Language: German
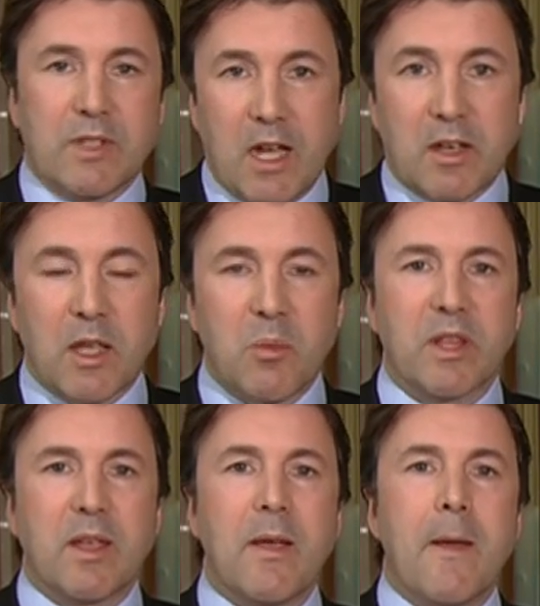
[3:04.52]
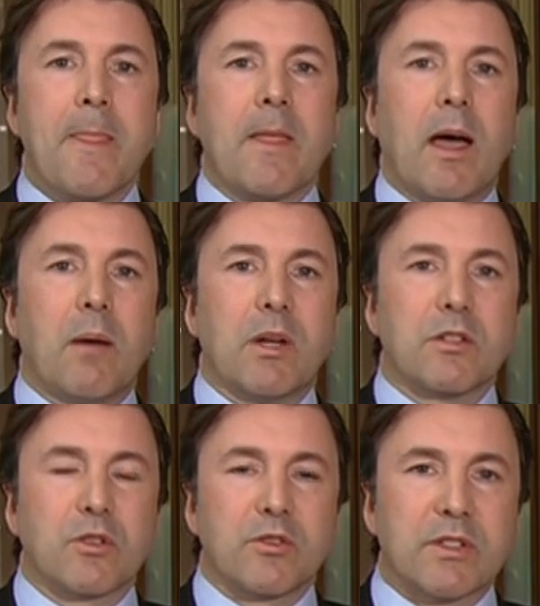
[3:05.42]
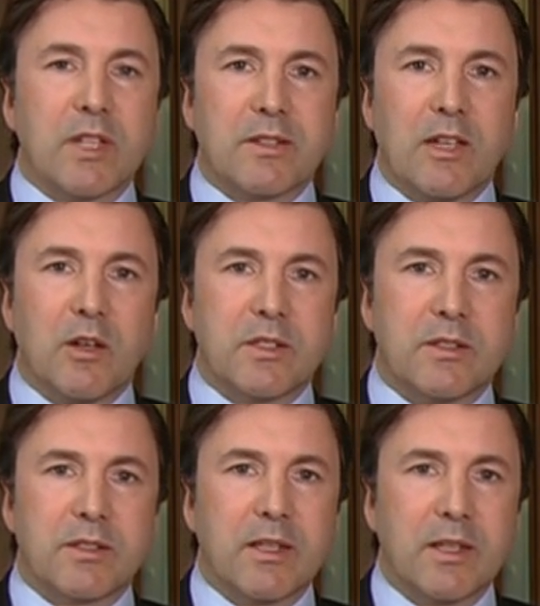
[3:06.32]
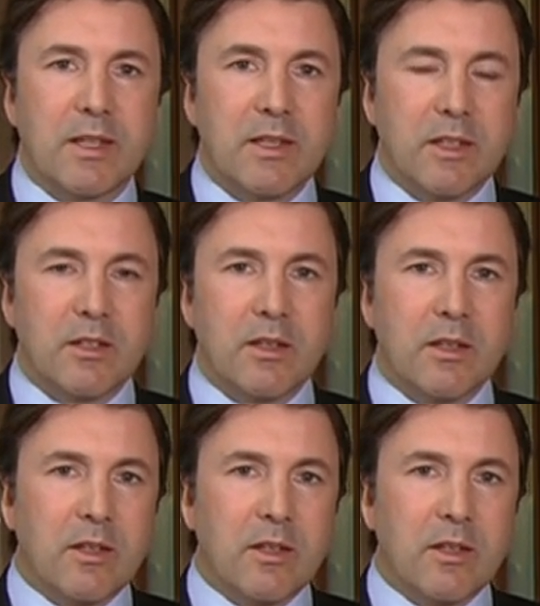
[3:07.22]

die angebliche. Aber sonst hat er heute sich in den